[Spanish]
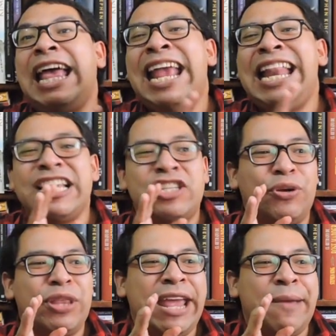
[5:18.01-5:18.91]
El
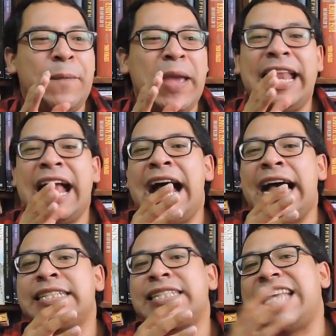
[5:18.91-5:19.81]
hecho de ver
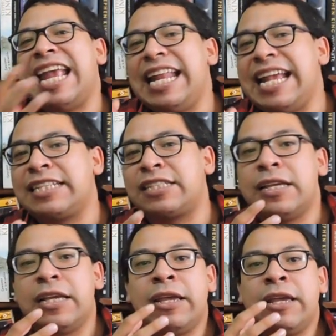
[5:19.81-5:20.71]
a seres